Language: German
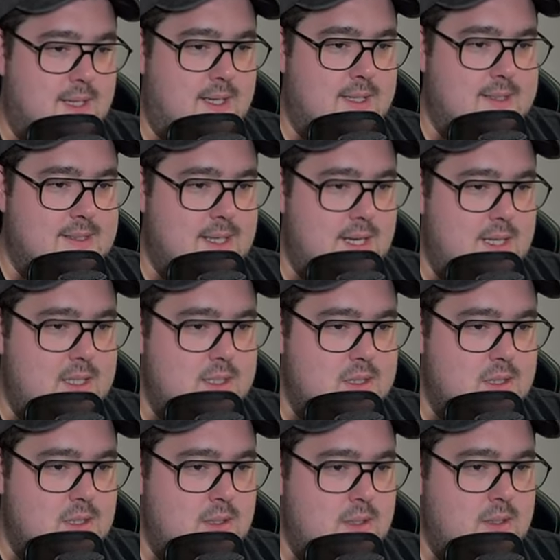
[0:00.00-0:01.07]
ganz
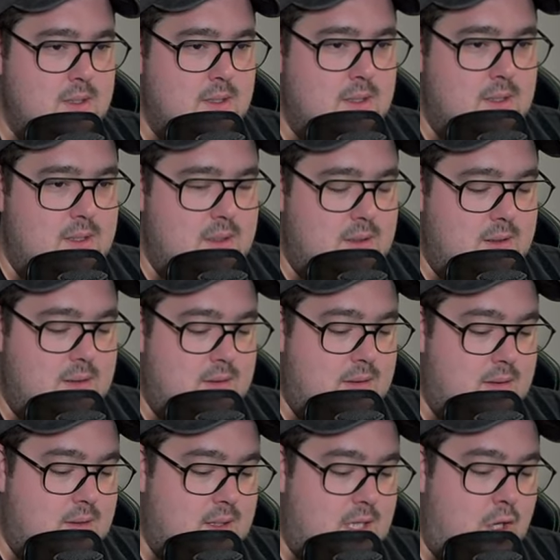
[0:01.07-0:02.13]
ehrlich.
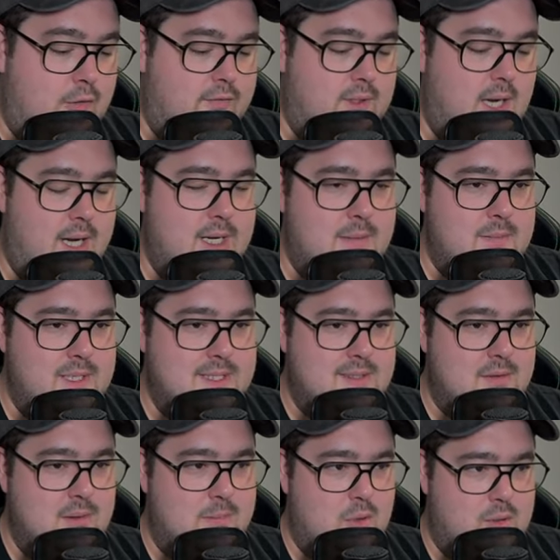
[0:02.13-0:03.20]
Kauft keine
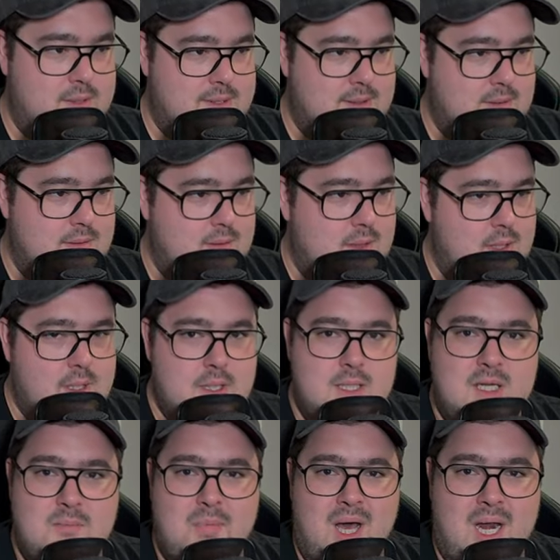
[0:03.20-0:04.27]
Mystery Boxen.
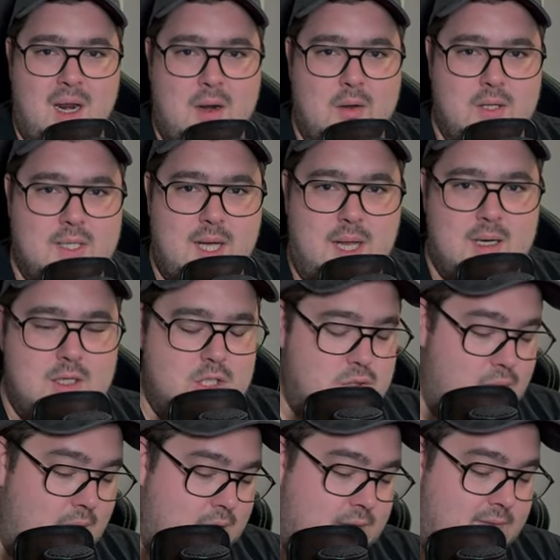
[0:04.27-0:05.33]
Die ballern euch alle
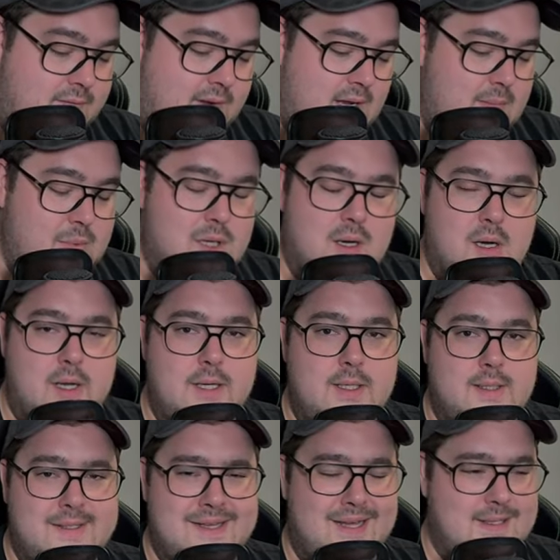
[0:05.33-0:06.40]
Shrouded Fable rein.
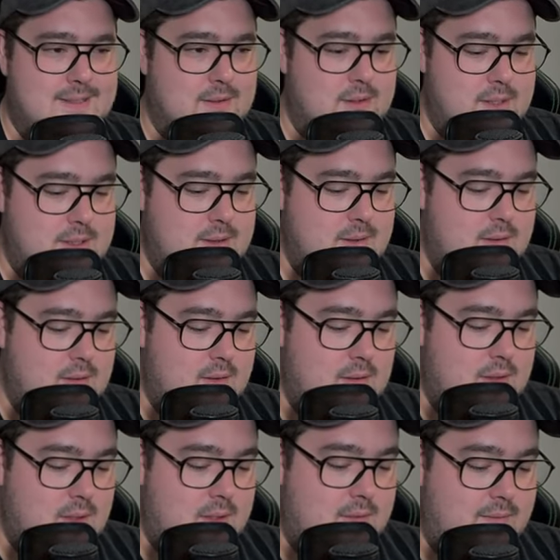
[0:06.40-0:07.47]
Ich sag's euch.
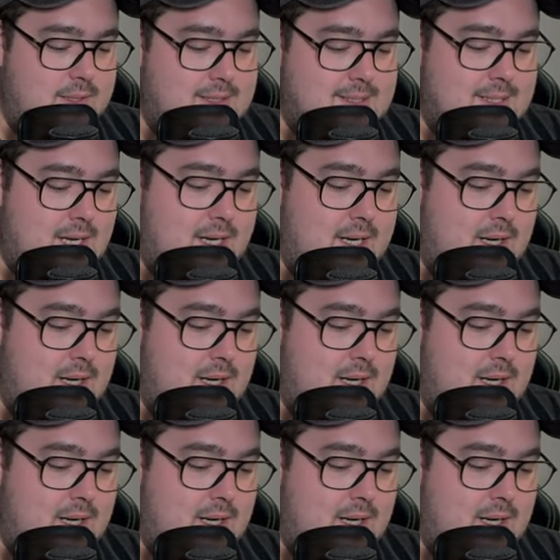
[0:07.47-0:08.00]
Weil es keiner